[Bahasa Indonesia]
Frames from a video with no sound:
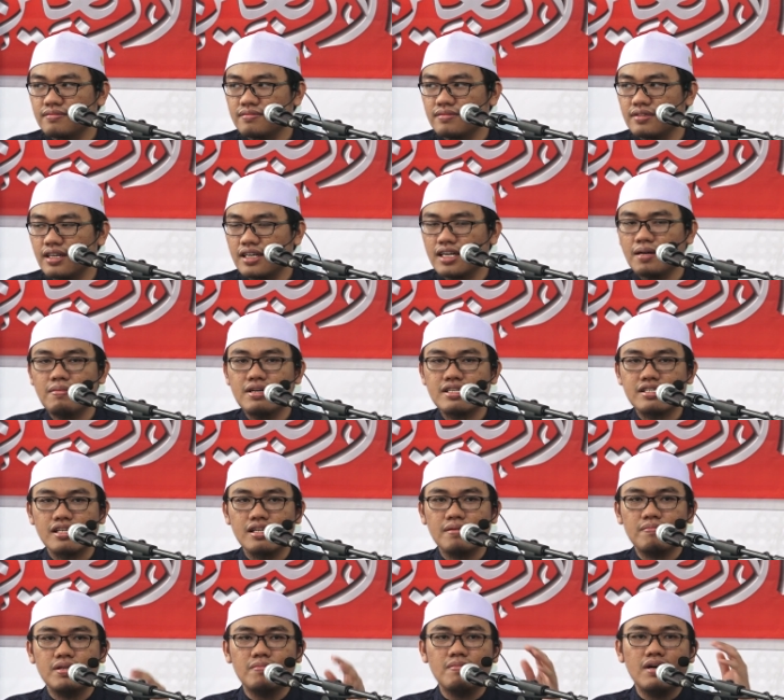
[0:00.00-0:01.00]
Ya, agama
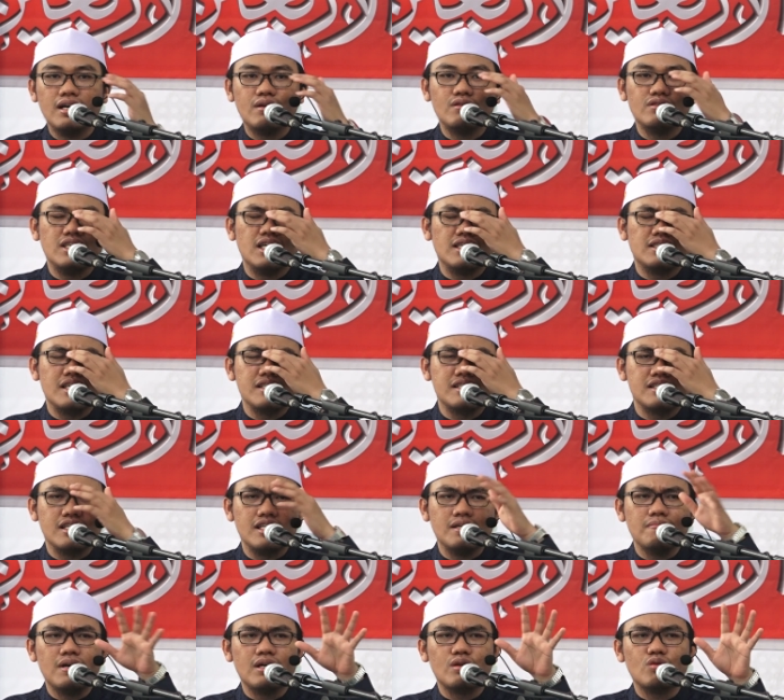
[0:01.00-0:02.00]
Islam dibangun di atas
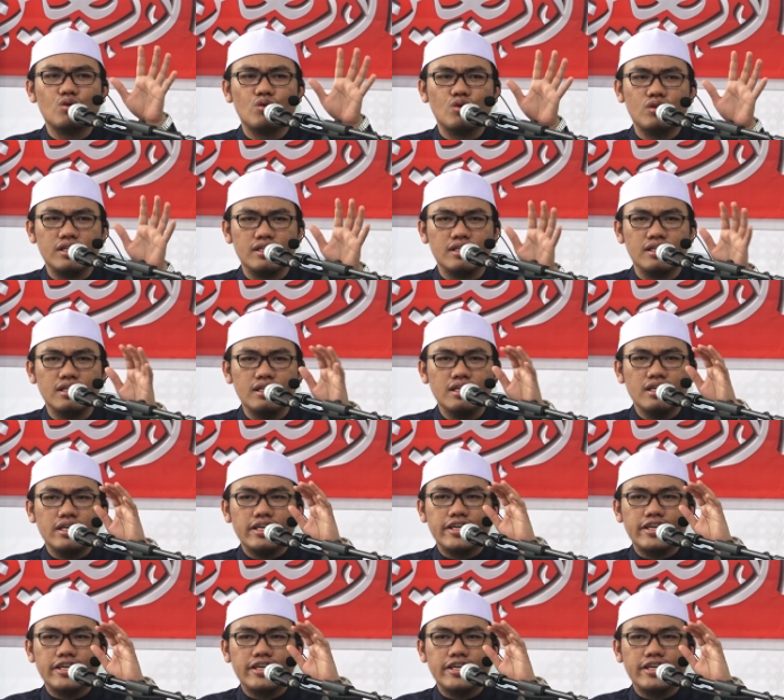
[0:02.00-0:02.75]
lima rukun ini.